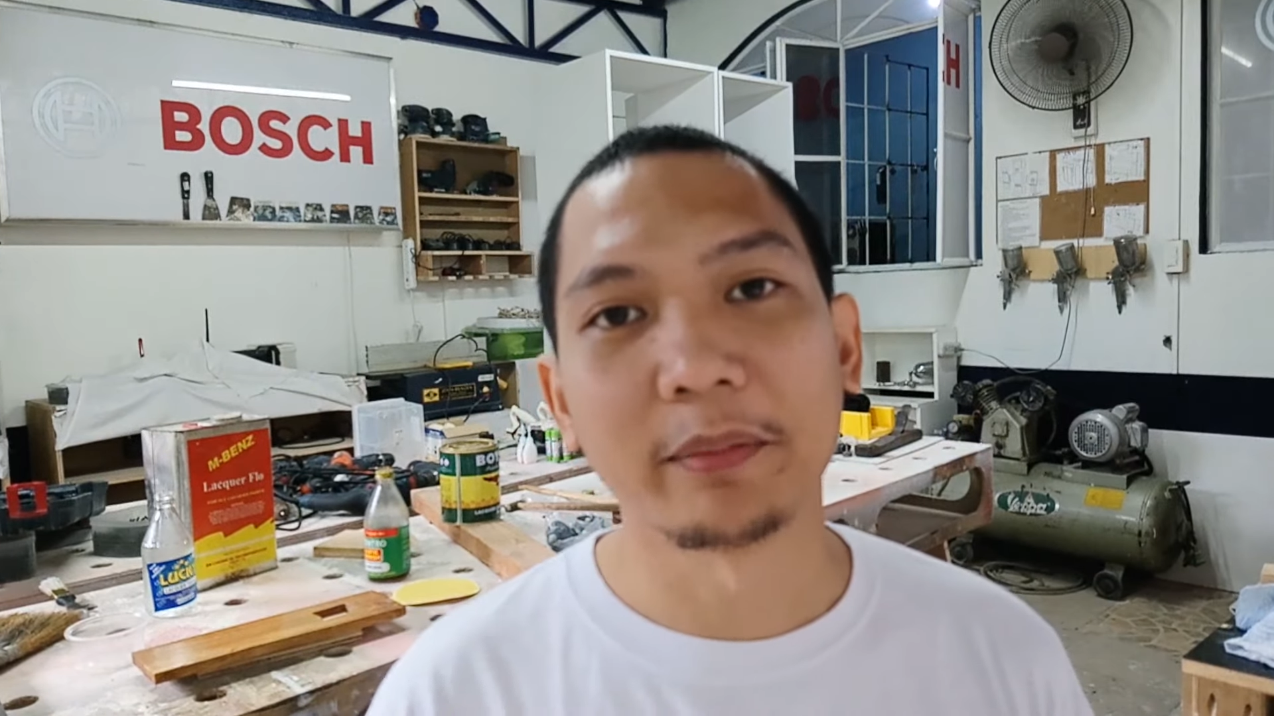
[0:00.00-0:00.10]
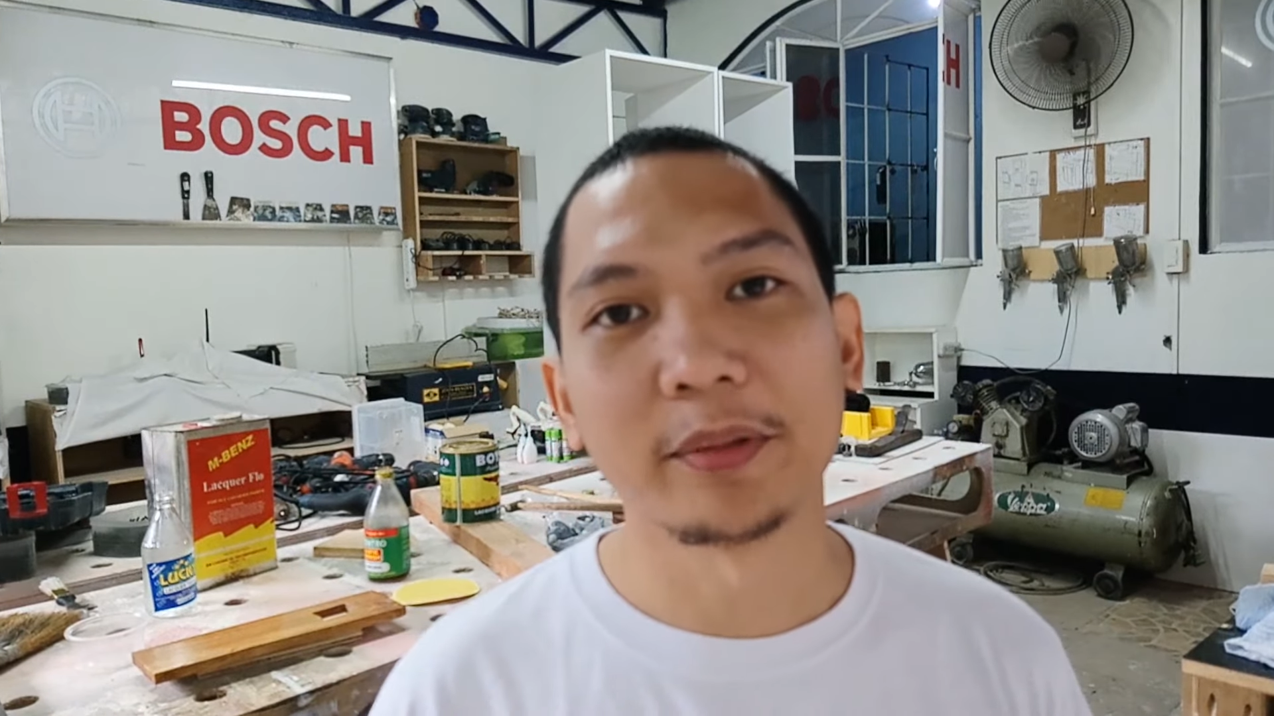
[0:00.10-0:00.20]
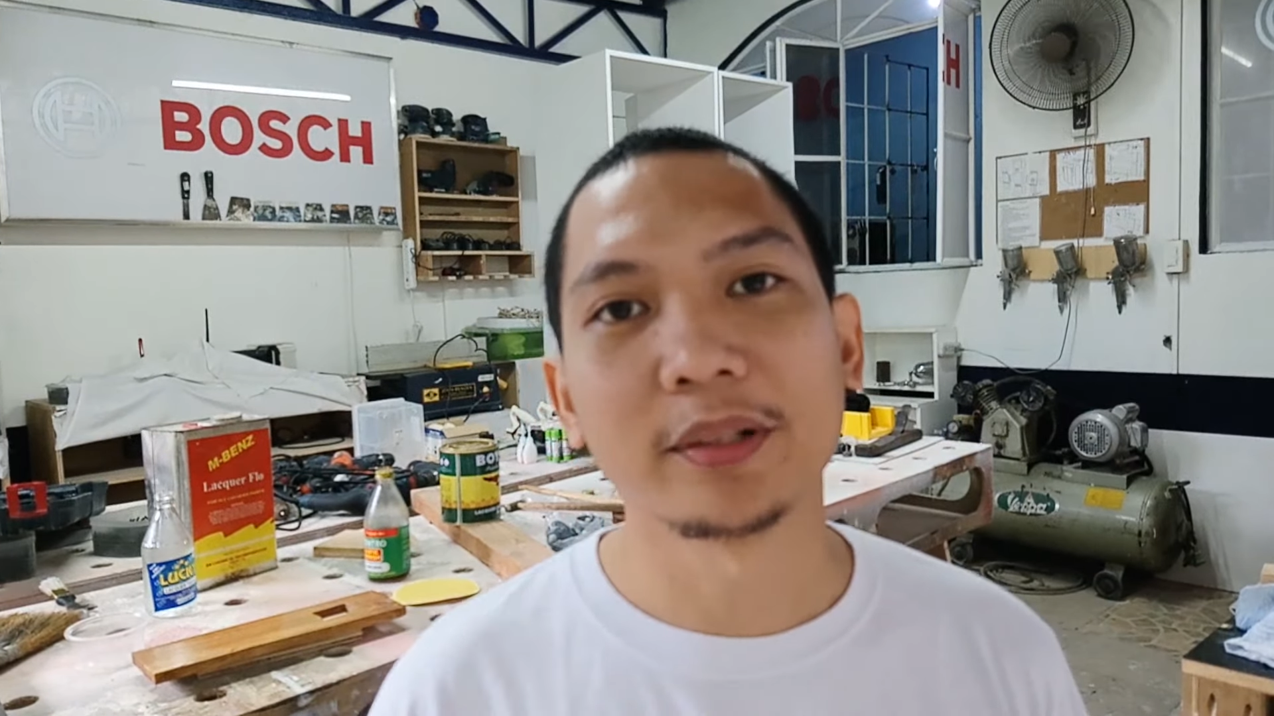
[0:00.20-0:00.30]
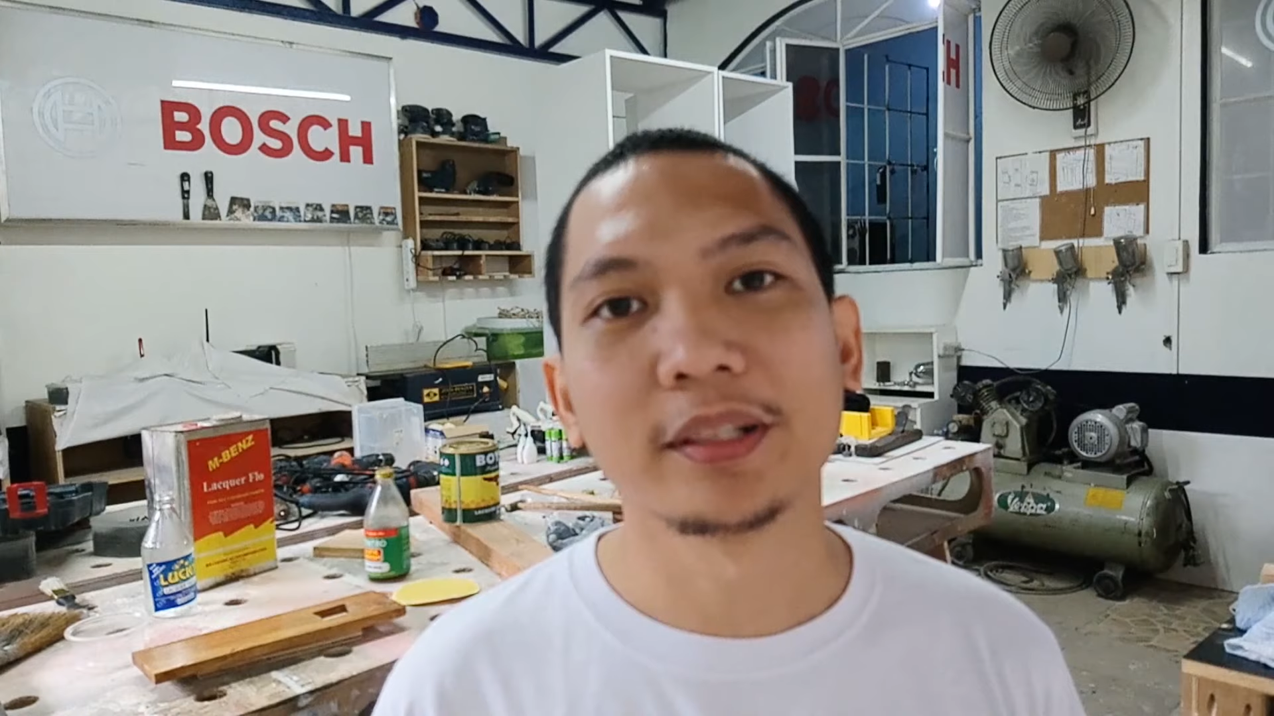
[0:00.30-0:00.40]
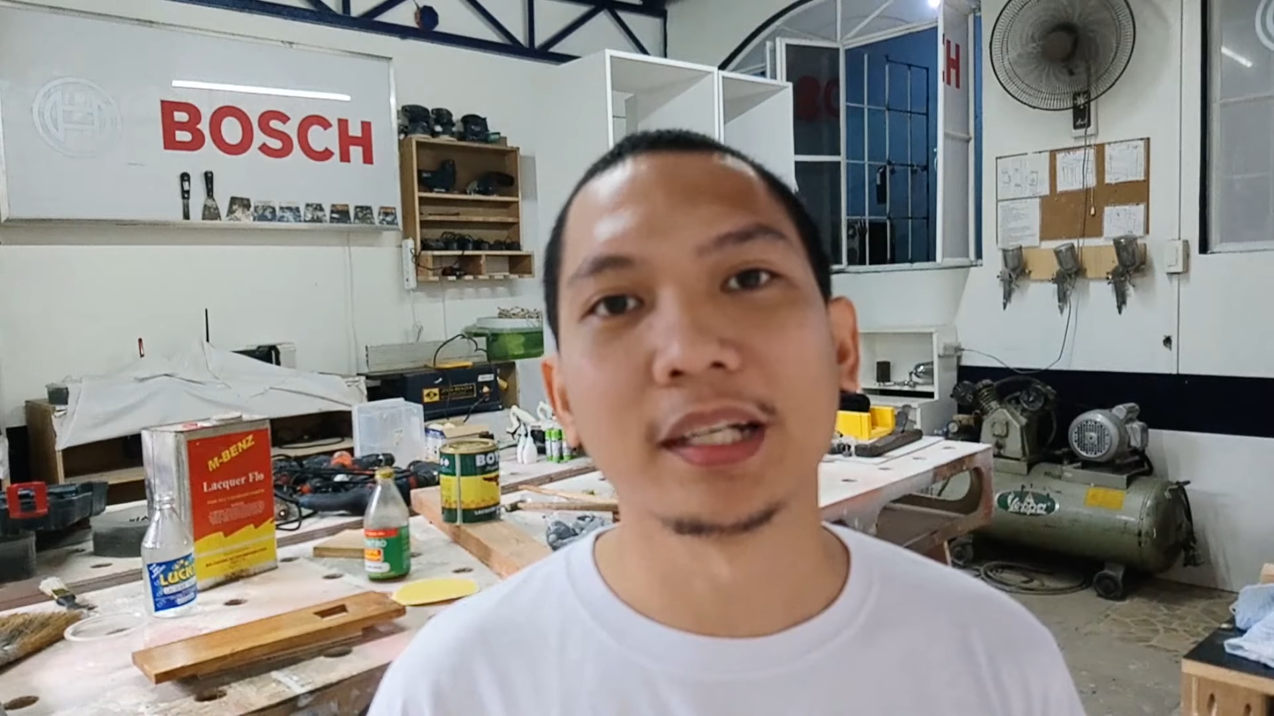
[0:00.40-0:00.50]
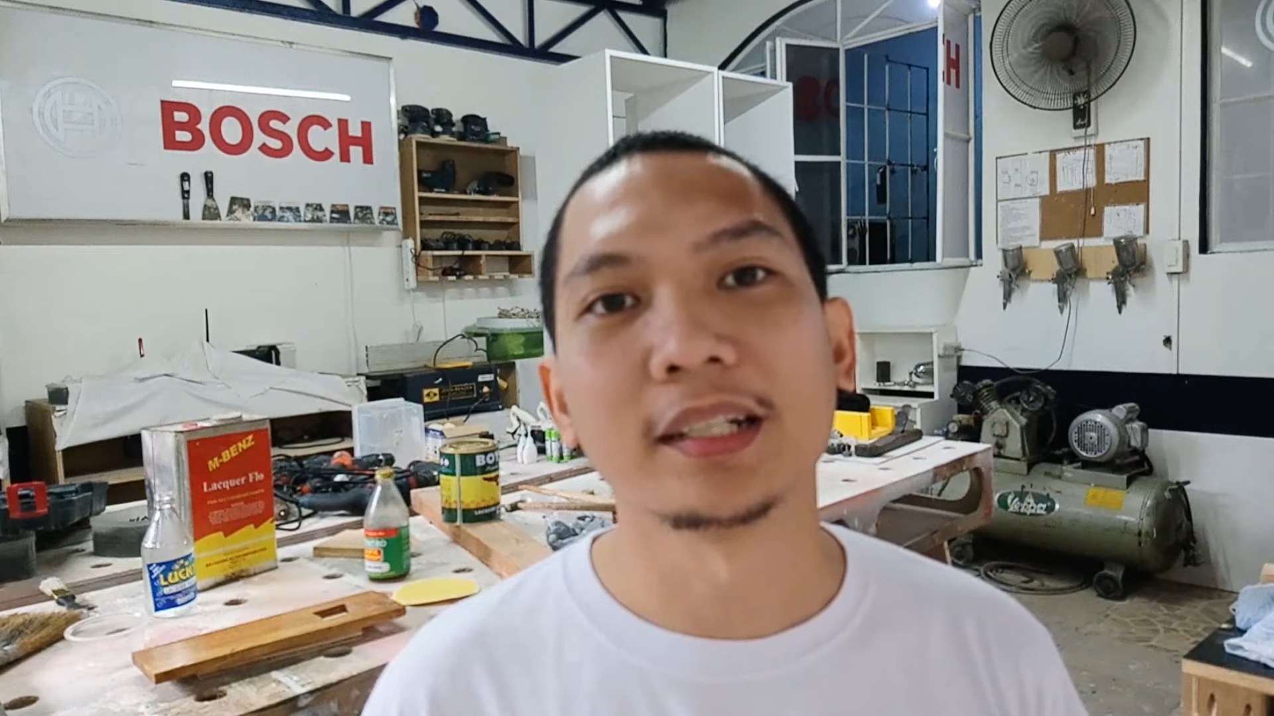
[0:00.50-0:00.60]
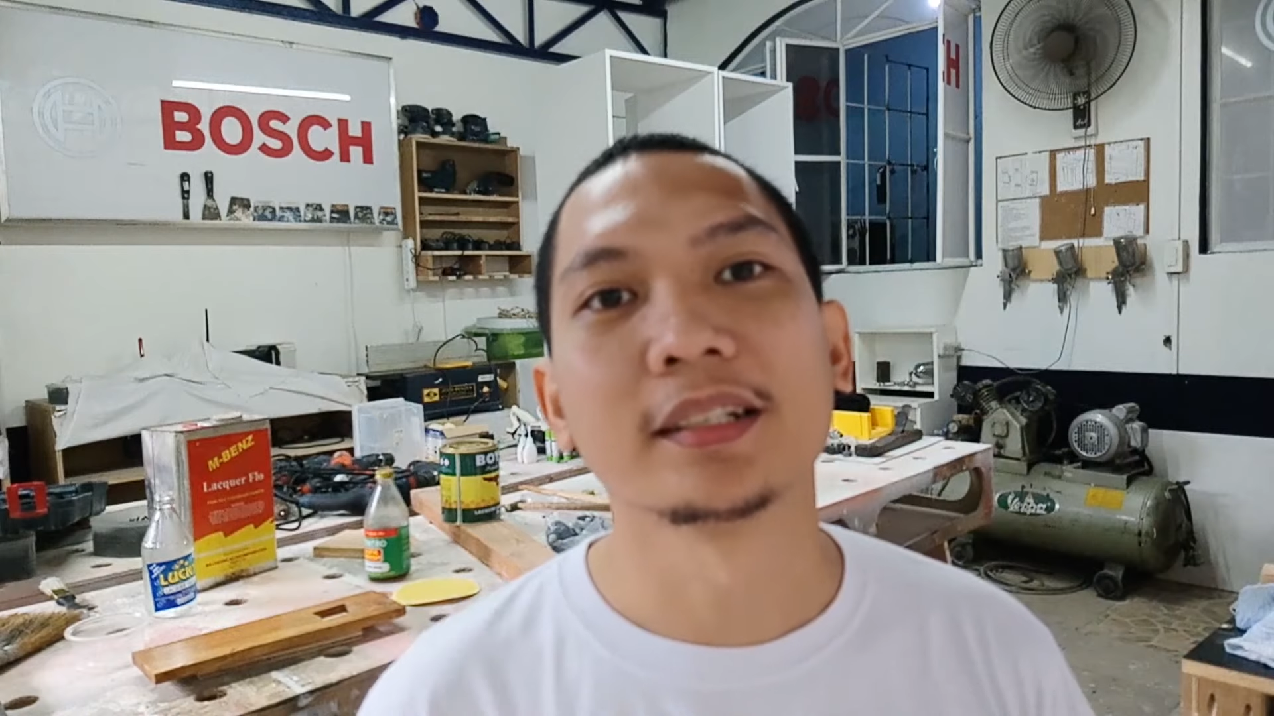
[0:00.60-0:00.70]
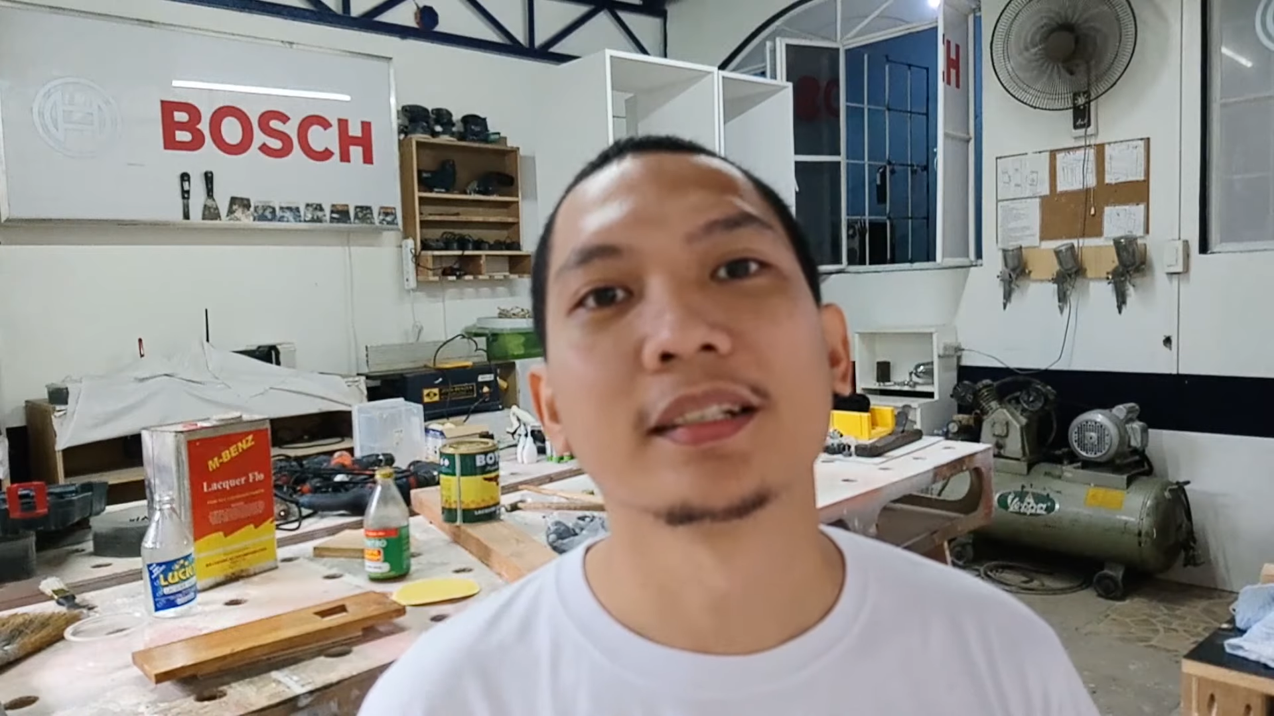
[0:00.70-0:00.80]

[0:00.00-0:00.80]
yung model,